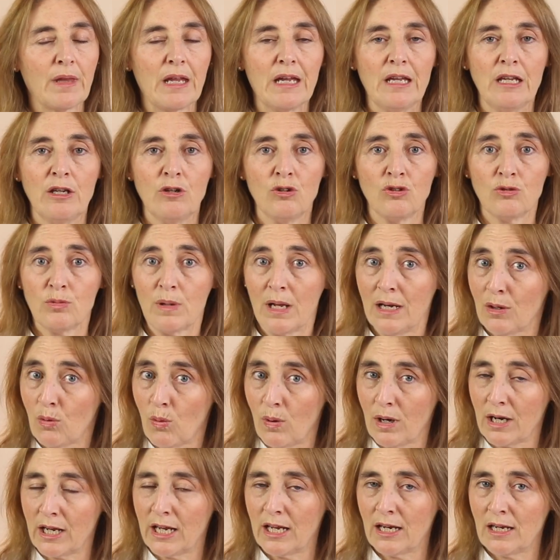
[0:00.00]
¿Y nos vale
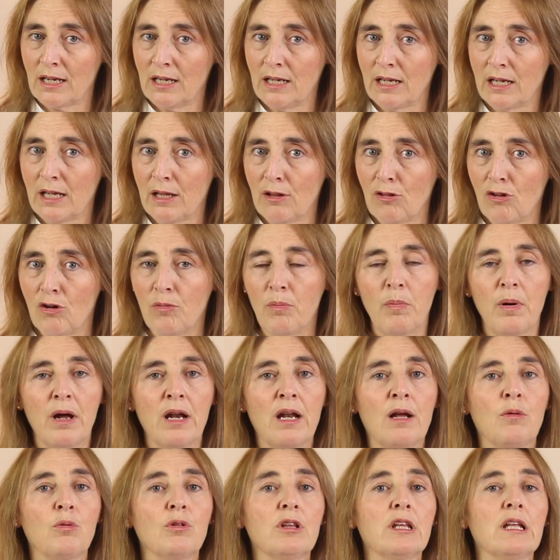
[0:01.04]
cualquier líquido
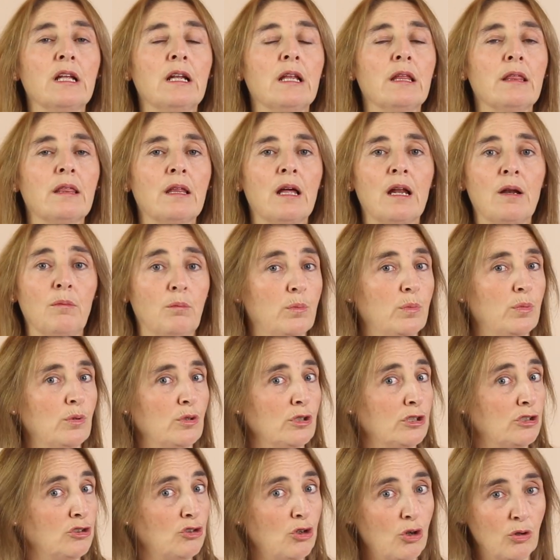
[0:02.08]
para utilizar?
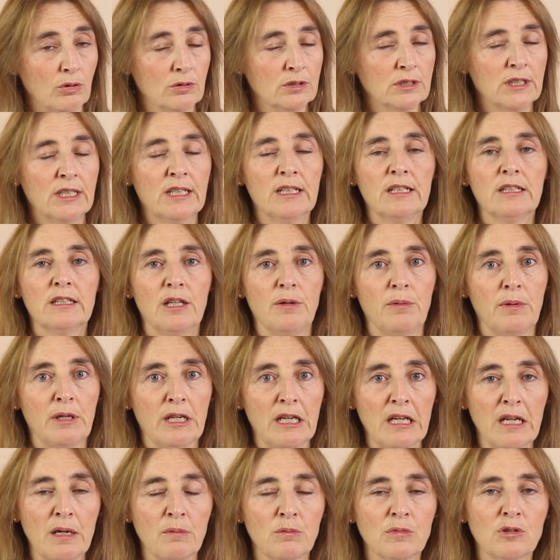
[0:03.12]
Pues no,
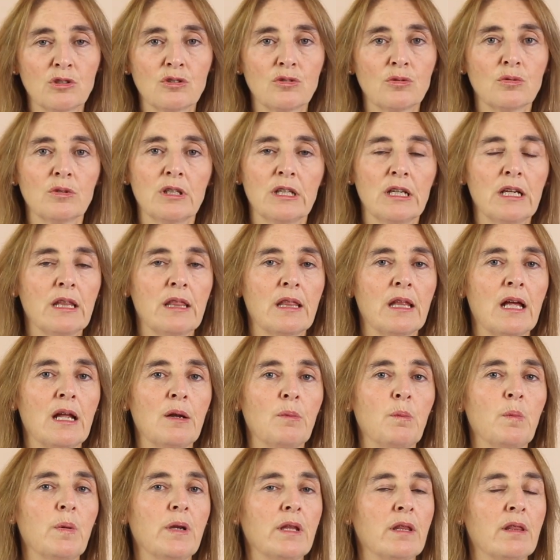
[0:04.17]
deberíamos
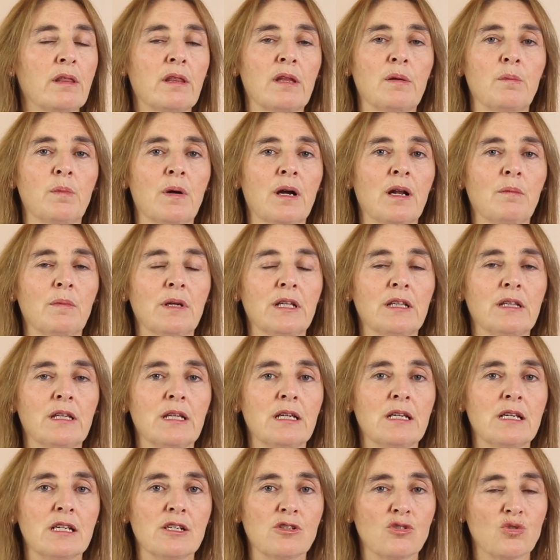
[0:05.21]
utilizar
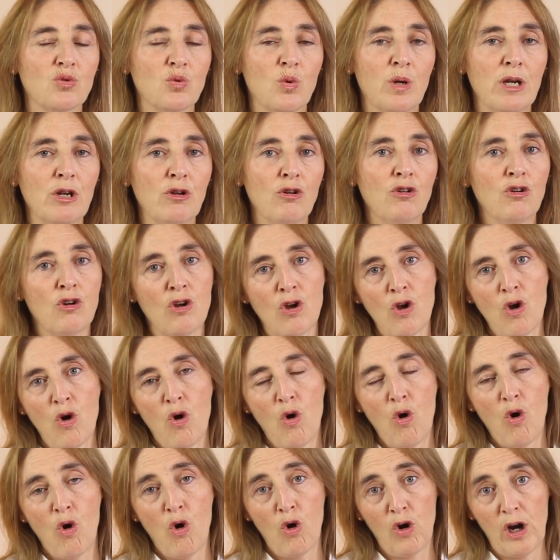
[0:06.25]
principalmente suero
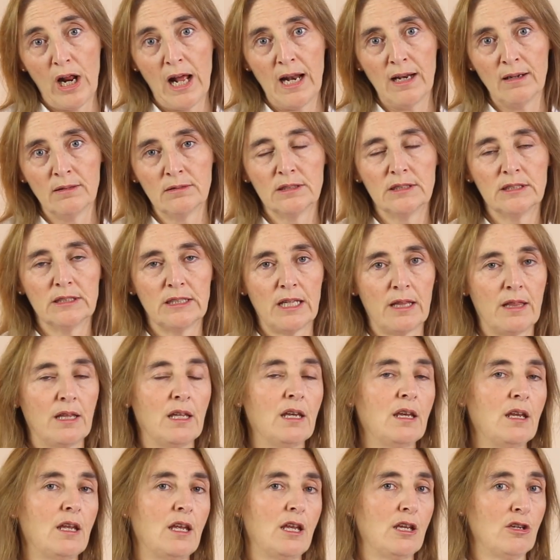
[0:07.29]
oral, es
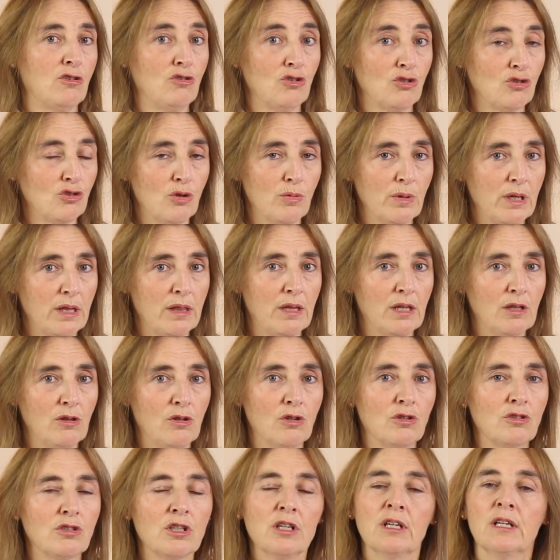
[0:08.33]
decir, esos
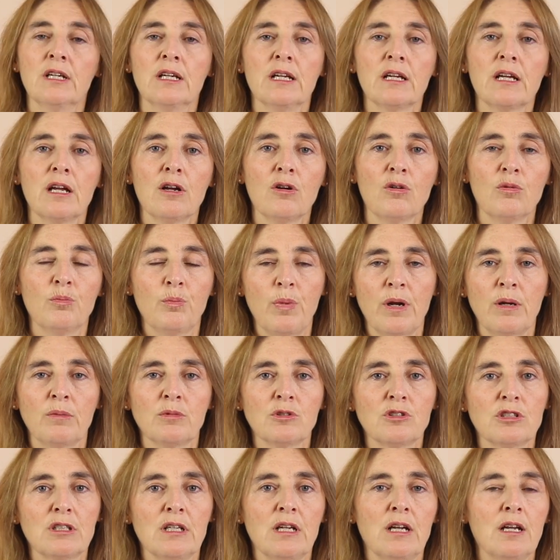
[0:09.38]
sobrecitos que
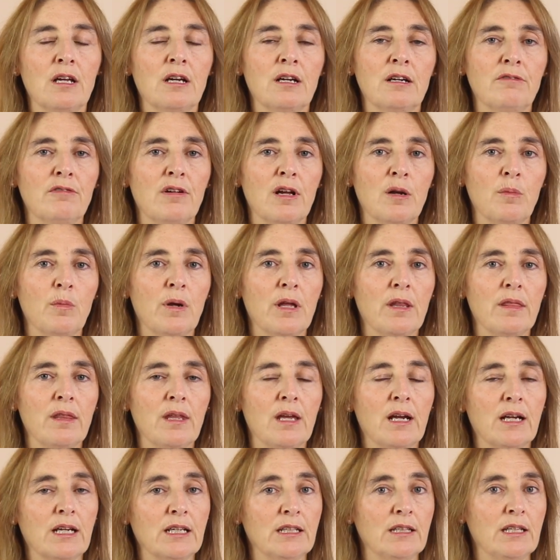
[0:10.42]
compramos en la
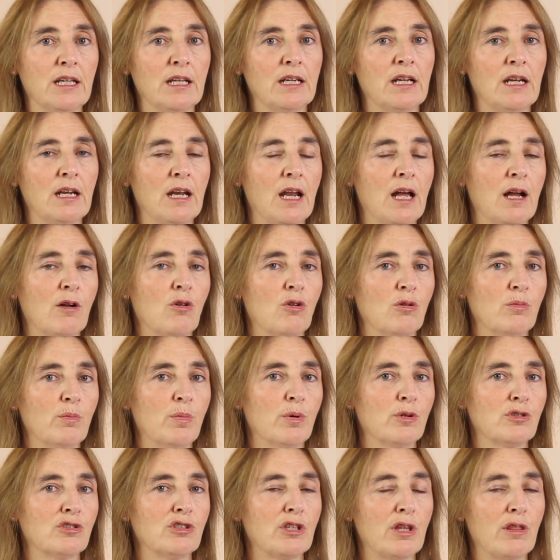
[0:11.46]
farmacia que tienen la
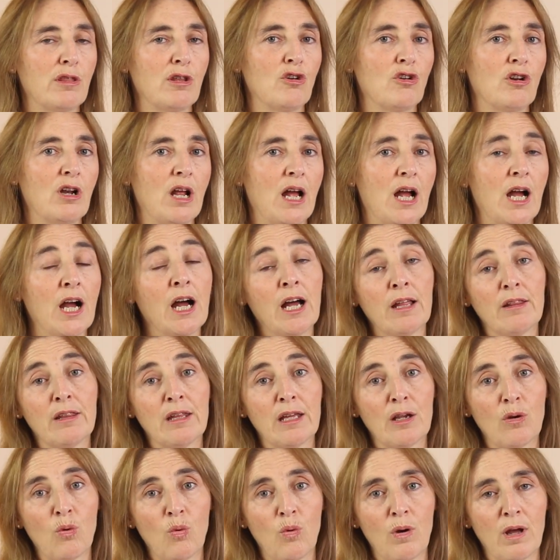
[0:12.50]
composición
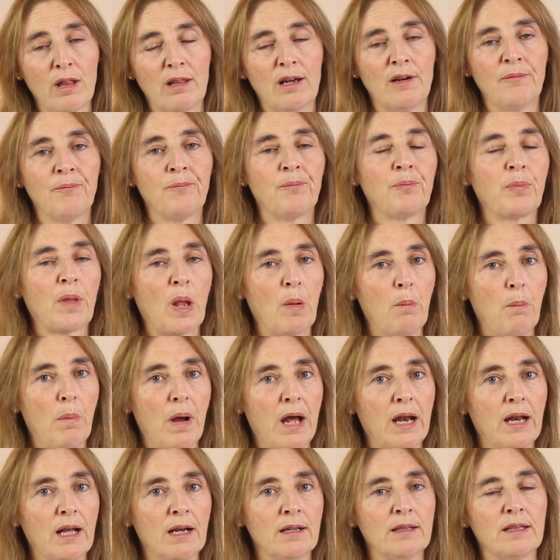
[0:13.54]
adecuada
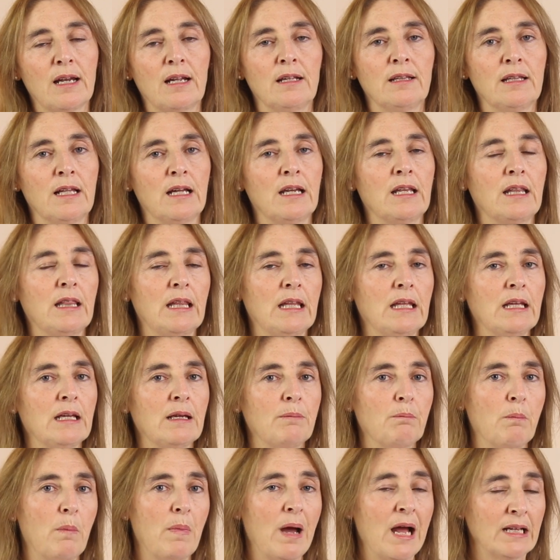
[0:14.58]
para tratar de
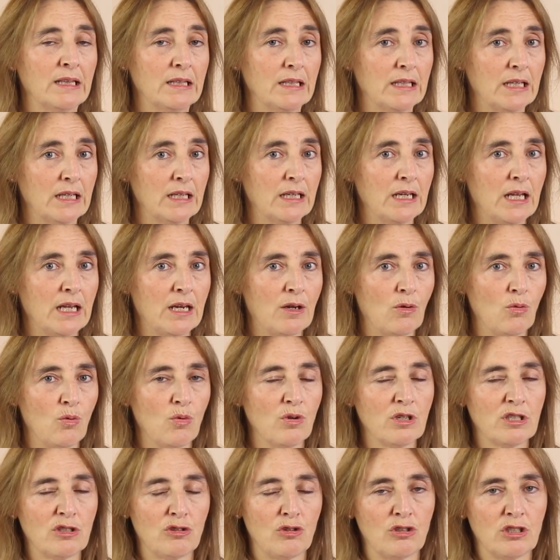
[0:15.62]
mantener
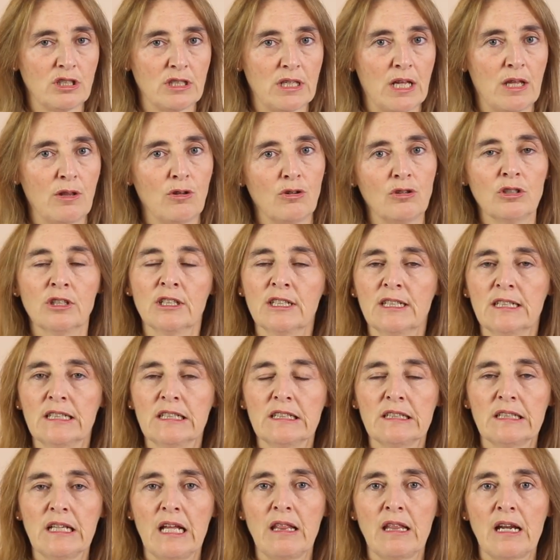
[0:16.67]
nuestro estado
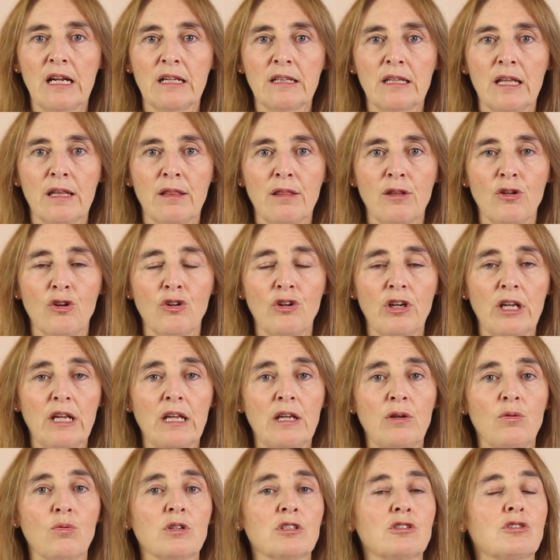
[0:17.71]
de hidratación
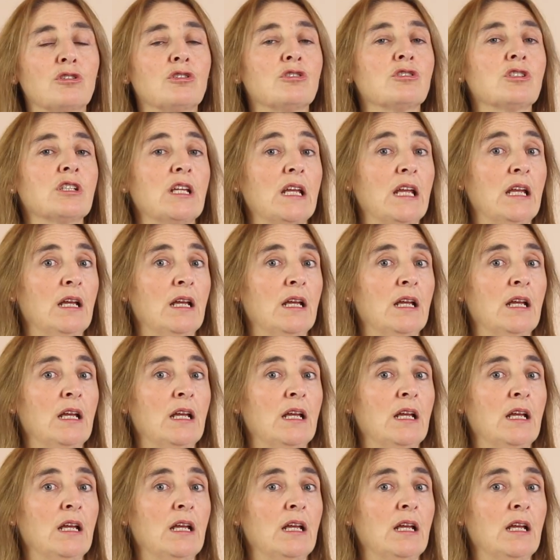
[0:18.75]
y nuestros